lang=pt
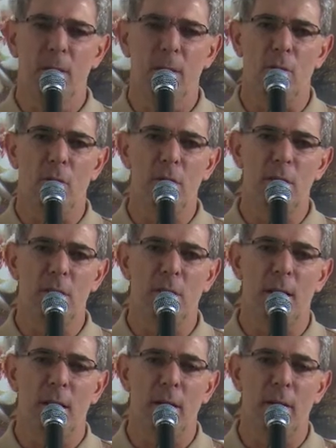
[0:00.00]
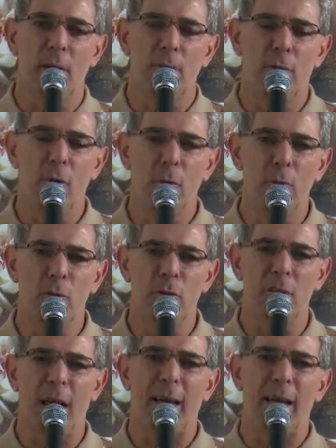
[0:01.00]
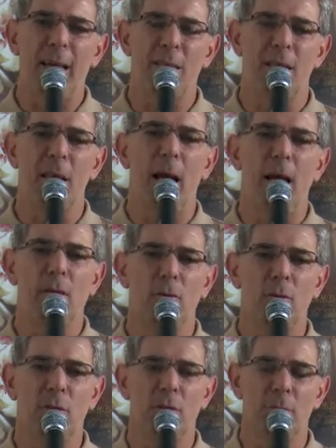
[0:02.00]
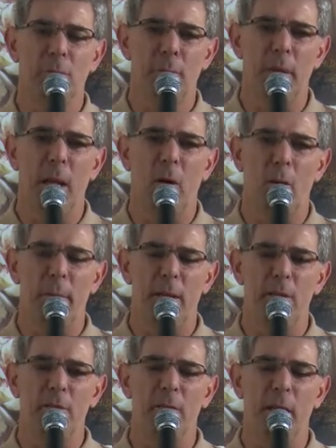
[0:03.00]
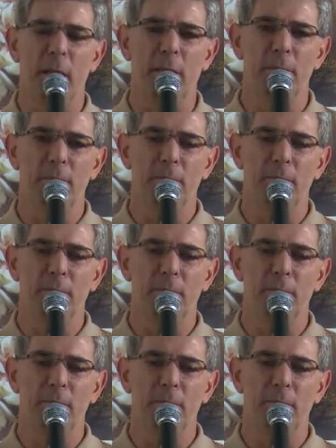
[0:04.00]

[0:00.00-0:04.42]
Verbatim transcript: nós ah, fomos agraciados pela obra divina.